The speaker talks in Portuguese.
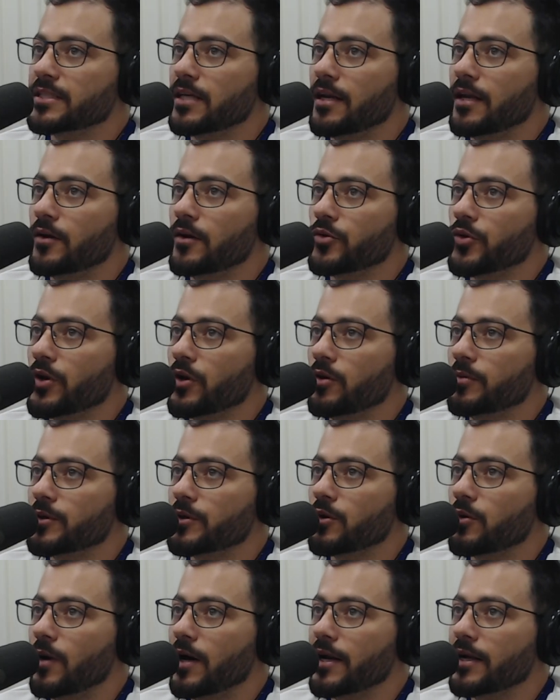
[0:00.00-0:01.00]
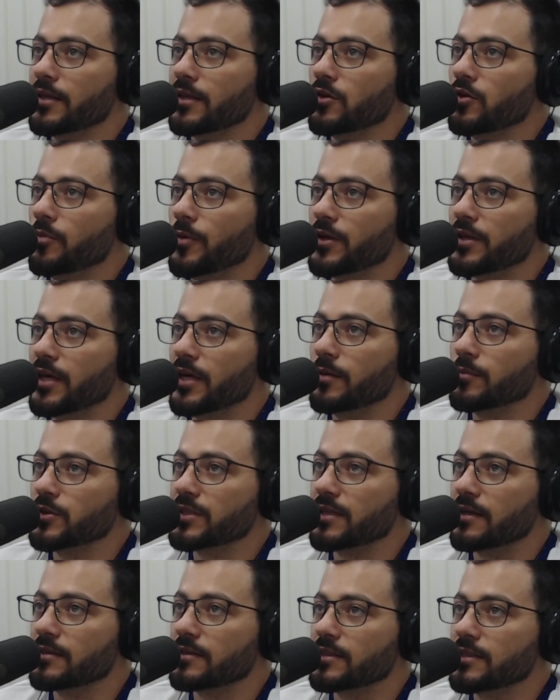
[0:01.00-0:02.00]
Léo do quilômetro 40 do
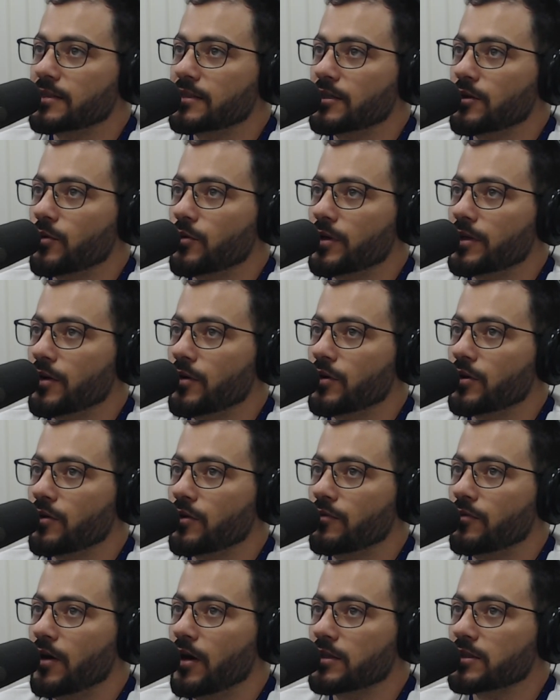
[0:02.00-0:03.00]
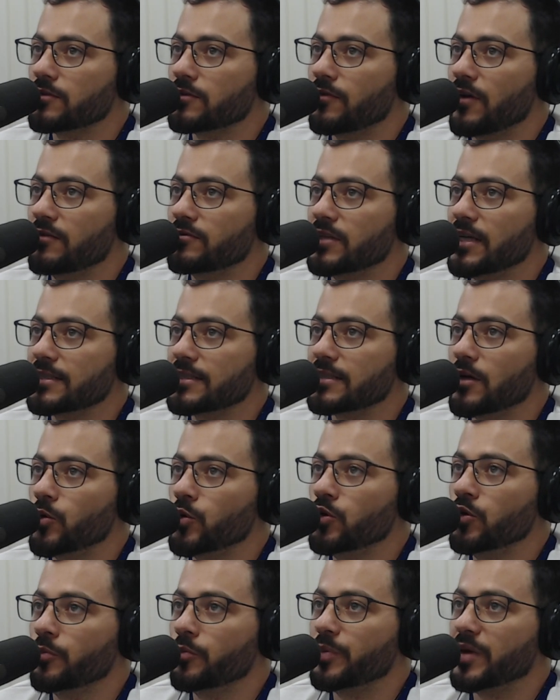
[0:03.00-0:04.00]
Podemos, 758 votos. Flávio da
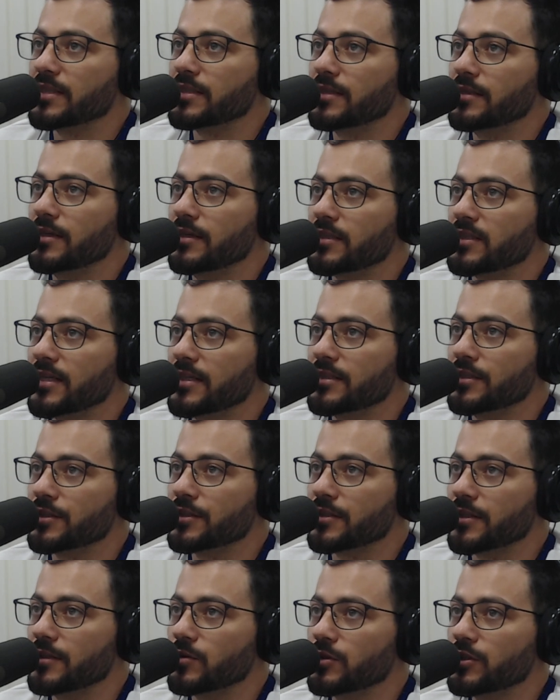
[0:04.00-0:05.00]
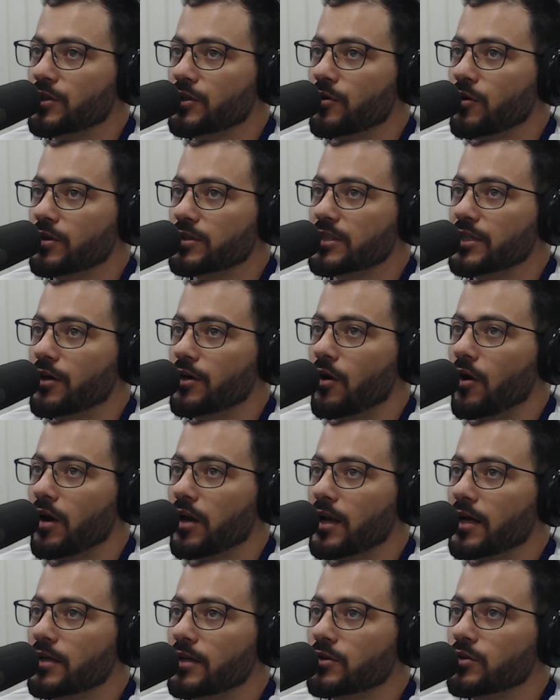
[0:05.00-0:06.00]
Saúde do PSD, 711.
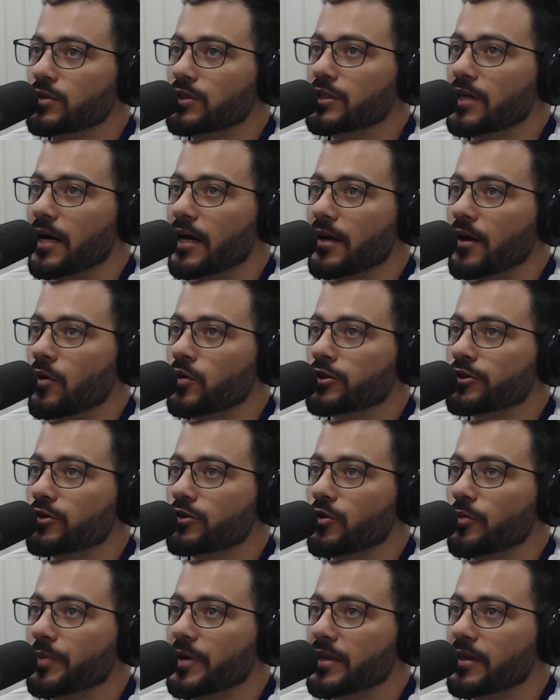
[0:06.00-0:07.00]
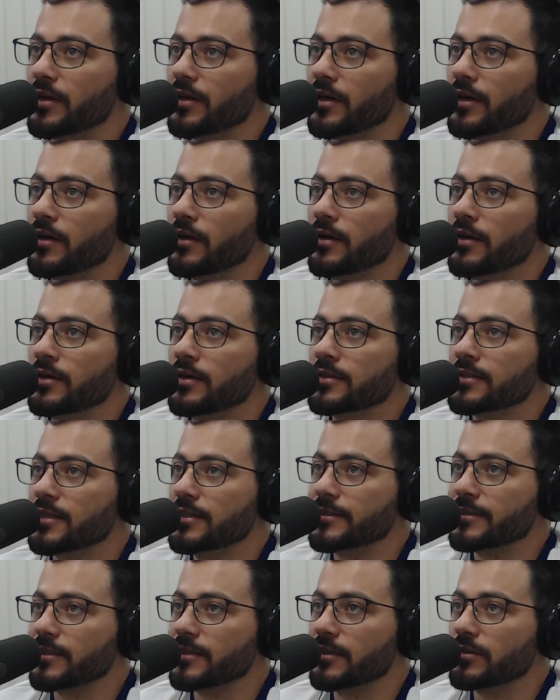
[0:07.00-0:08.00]
Orlando de Araújo do PT,
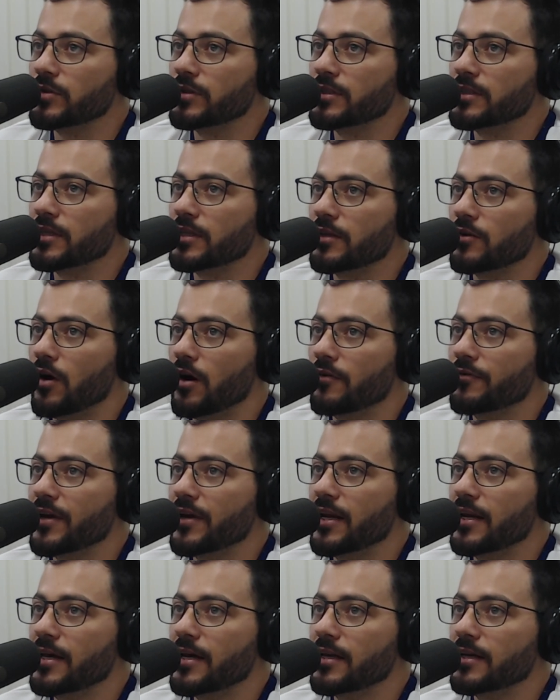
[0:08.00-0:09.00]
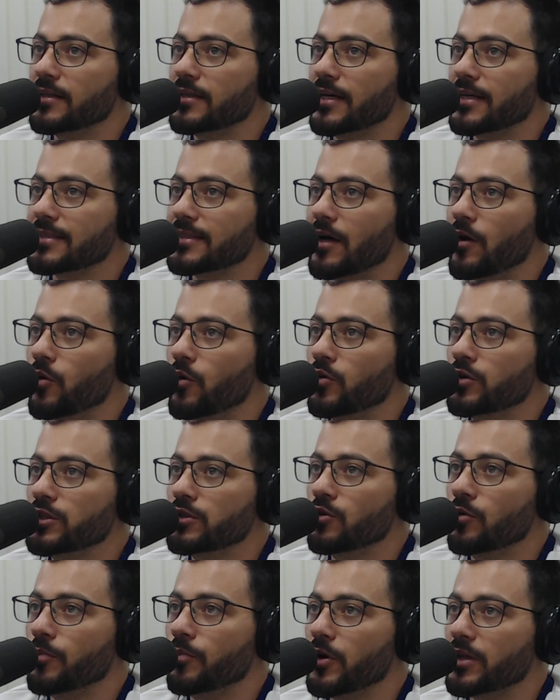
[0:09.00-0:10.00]
619. LN da
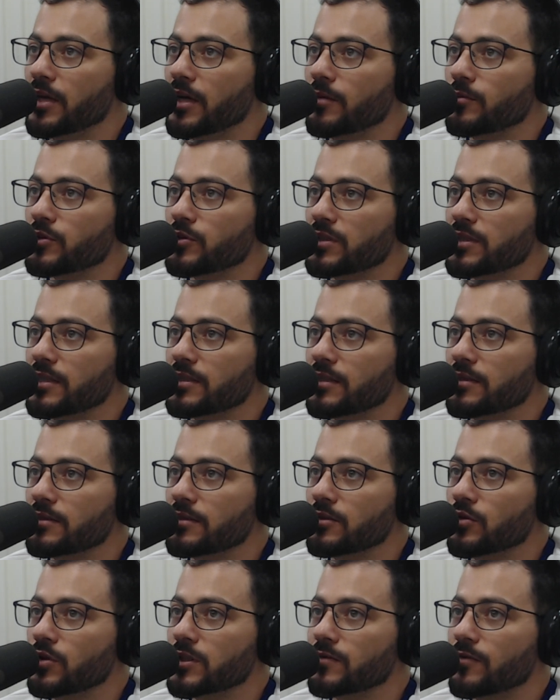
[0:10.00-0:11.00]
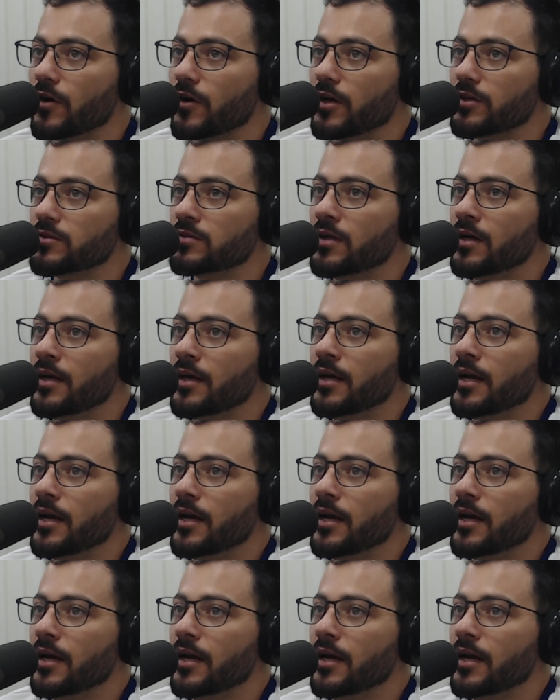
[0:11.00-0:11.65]
Saúde do Podemos, 602 votos.